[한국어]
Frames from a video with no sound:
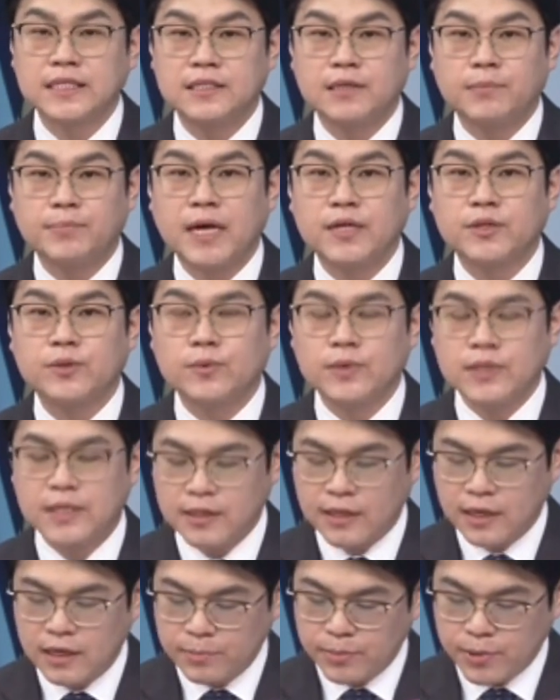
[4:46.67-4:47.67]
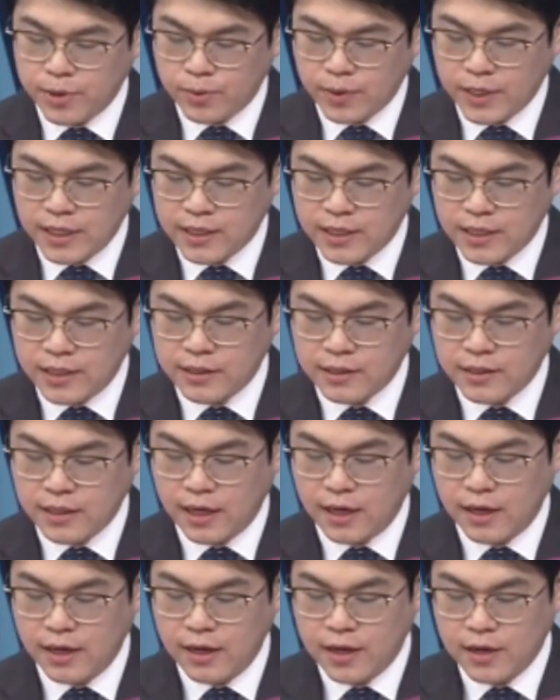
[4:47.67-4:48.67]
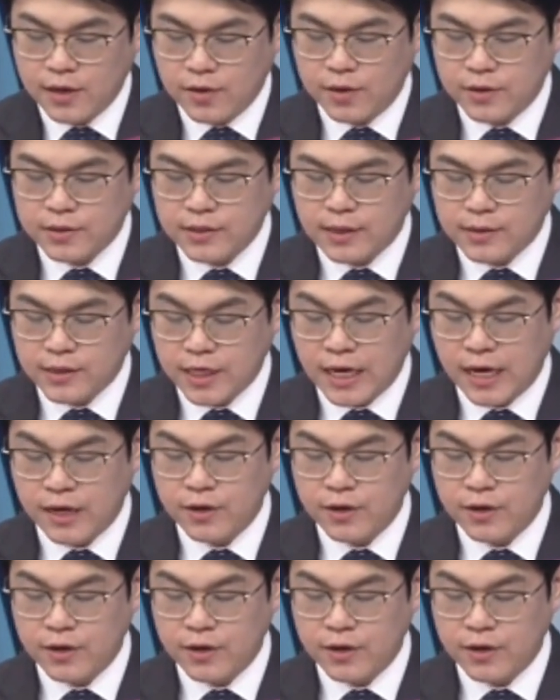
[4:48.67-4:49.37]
이제 파동을 기다릴 필요가 있겠는데 어, 사,